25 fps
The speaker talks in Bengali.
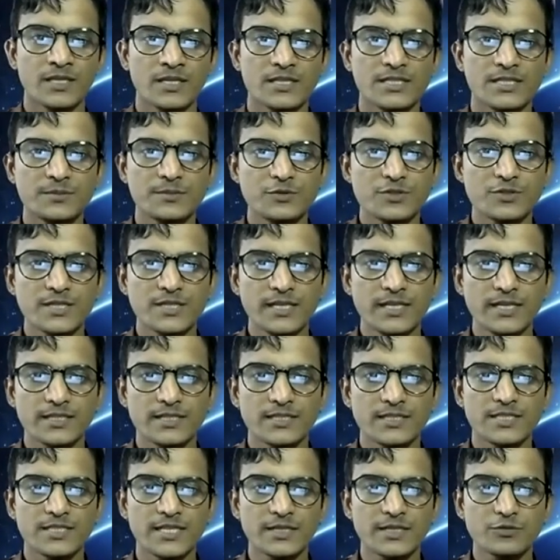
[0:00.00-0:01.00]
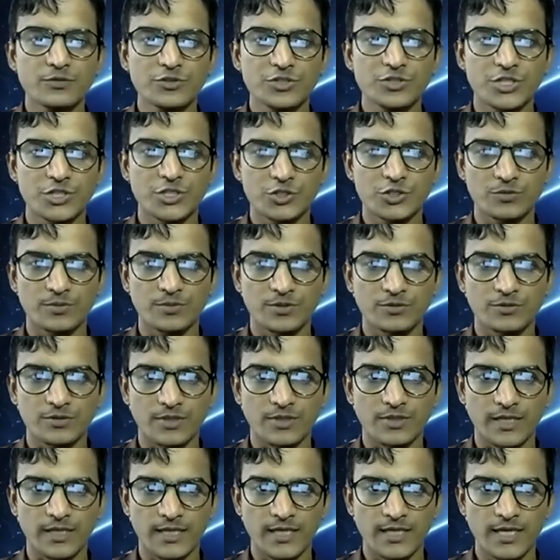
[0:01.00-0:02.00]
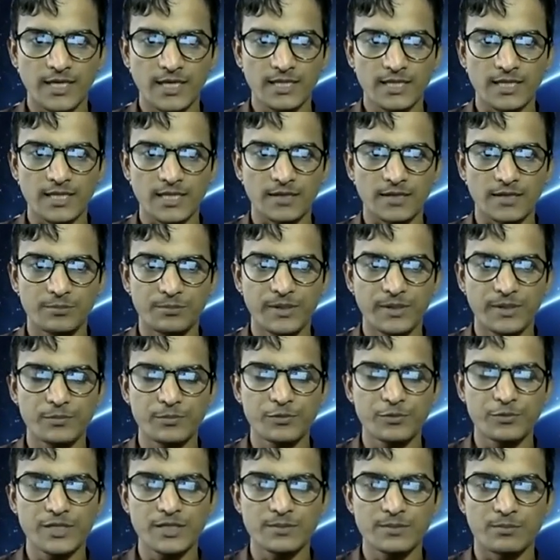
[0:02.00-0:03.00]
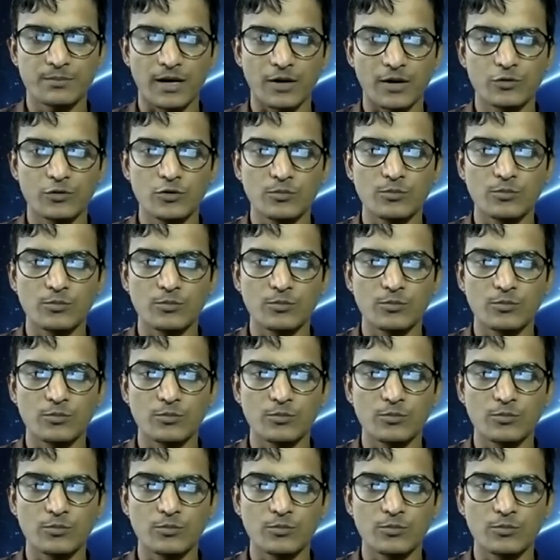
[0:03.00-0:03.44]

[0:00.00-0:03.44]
ত্রিভুজের যে কোনো শীর্ষবিন্দু থেকে তার বিপরীত বাহুর